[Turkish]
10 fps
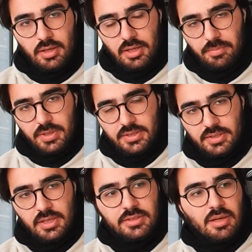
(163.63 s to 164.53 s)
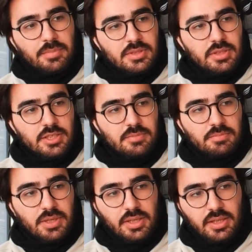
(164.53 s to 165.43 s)
E parasını kazanması lazım.
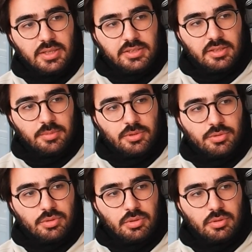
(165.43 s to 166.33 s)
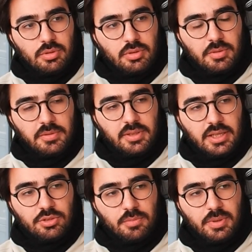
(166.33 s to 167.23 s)
Para da kazanamıyor çünkü Twitter'ın
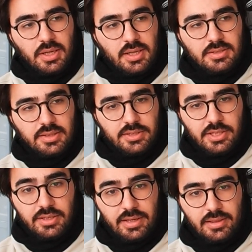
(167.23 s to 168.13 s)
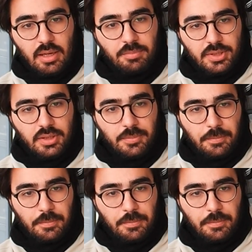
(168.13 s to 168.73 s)
en çok para kazandığı şey reklamdı.